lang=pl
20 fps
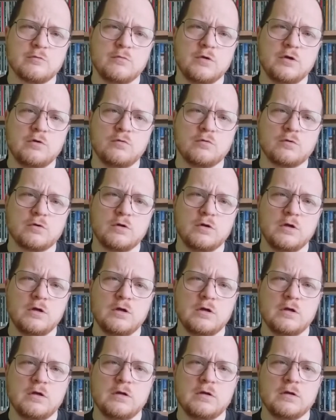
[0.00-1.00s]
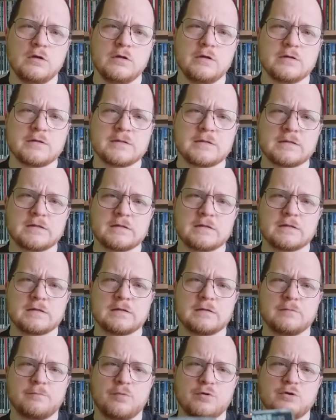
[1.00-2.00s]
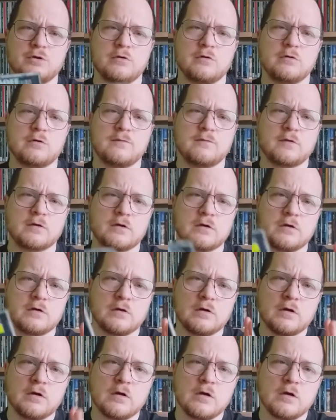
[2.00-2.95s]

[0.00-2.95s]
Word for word: minut i jest podzielony w takie